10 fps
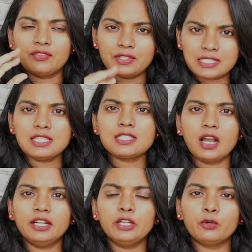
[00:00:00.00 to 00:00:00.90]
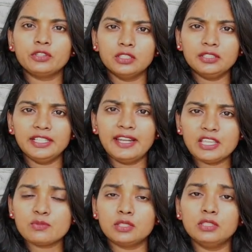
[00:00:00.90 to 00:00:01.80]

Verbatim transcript: ஃபஸ்ட்டு ஸ்டார்டிங் ஒரு தேர்ட்டி டேஸ்